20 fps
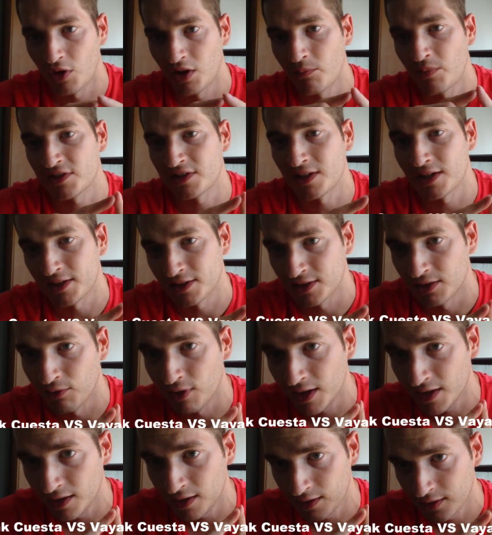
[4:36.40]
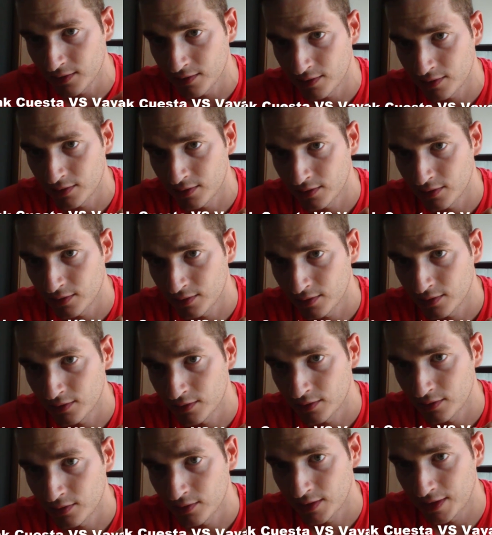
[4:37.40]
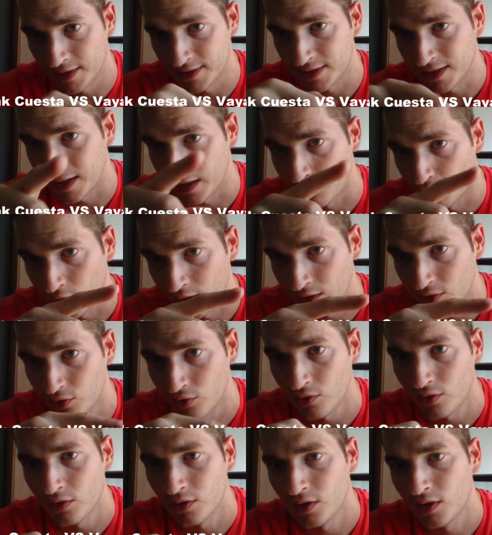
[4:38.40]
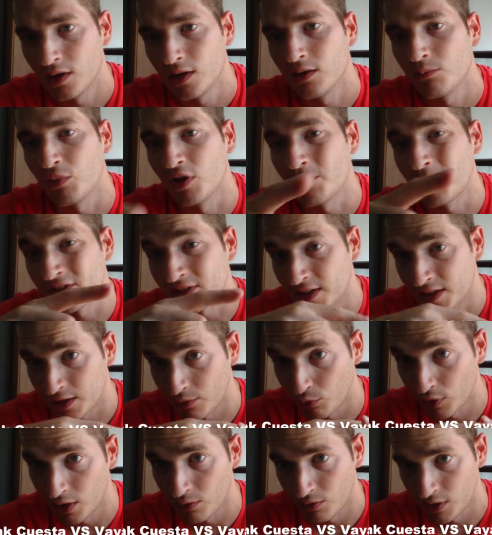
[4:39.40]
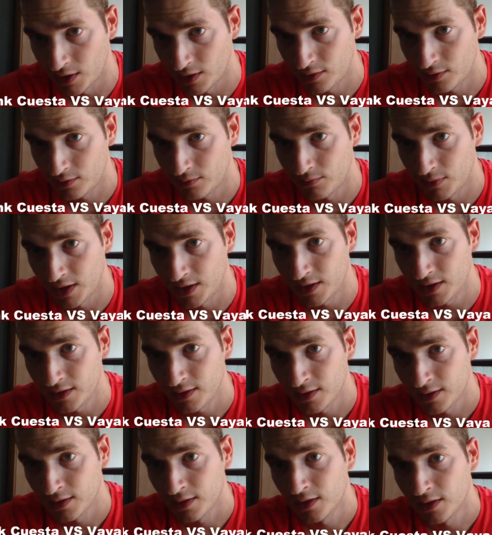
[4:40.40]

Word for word: Puede pasar que se vaya, que salga volando, puede pasar que vuelva, ¿vale?